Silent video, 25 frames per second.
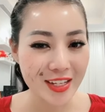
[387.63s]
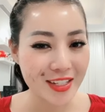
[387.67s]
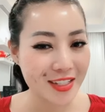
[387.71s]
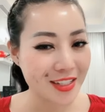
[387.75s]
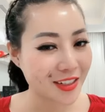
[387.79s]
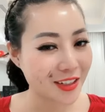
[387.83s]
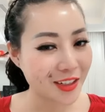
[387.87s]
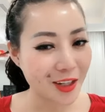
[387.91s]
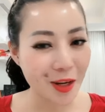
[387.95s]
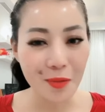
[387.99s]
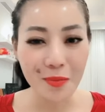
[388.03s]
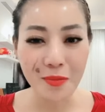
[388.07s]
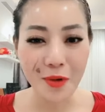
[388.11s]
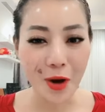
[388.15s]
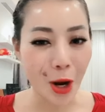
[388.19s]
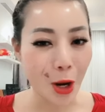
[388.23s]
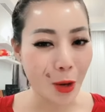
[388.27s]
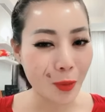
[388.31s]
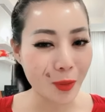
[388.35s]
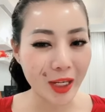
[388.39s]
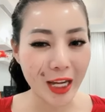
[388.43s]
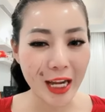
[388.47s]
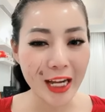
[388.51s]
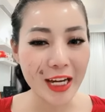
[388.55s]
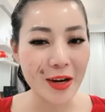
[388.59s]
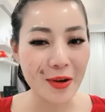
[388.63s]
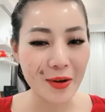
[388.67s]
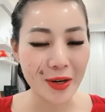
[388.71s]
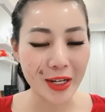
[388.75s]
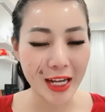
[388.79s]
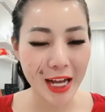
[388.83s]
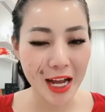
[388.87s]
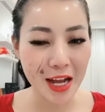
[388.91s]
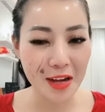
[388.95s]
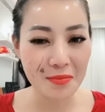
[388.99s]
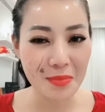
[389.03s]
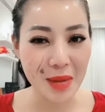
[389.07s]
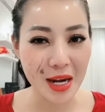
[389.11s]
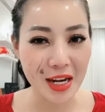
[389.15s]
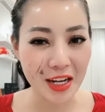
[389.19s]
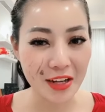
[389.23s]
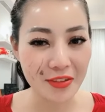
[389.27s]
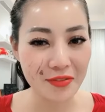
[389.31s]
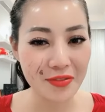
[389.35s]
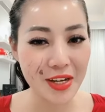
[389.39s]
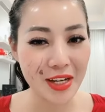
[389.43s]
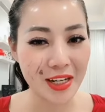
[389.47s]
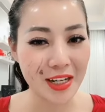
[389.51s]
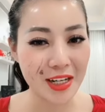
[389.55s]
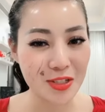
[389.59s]
không có cách nào khác bằng cái
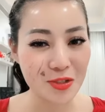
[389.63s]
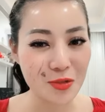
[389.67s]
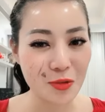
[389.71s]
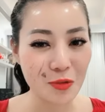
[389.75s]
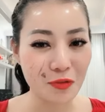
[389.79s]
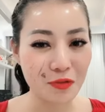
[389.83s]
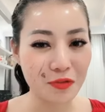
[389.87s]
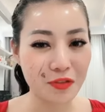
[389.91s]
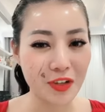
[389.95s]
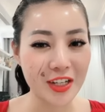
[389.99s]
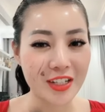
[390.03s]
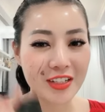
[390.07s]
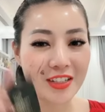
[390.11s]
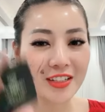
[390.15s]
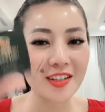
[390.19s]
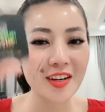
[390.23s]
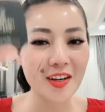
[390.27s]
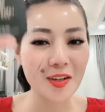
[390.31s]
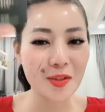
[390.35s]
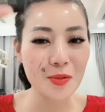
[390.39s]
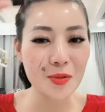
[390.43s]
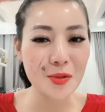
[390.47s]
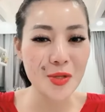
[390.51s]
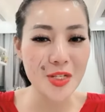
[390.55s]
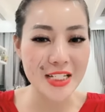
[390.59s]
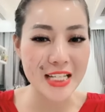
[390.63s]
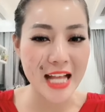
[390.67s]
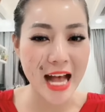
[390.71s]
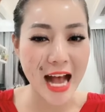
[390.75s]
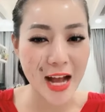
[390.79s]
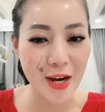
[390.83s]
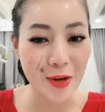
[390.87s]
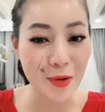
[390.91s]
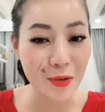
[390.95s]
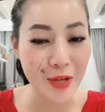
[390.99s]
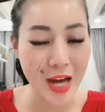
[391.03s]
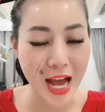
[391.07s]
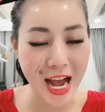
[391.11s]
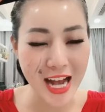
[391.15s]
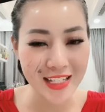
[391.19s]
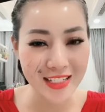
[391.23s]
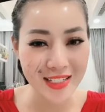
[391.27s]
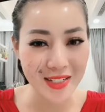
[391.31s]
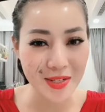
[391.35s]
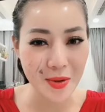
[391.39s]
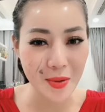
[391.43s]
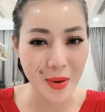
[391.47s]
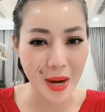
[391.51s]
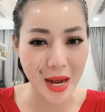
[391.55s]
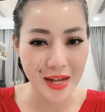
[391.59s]
việc là dùng phấn nước nuôi da Lodas
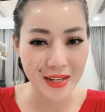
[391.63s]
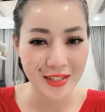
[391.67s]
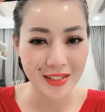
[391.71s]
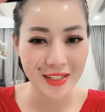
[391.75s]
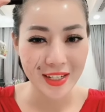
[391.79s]
đâu ạ.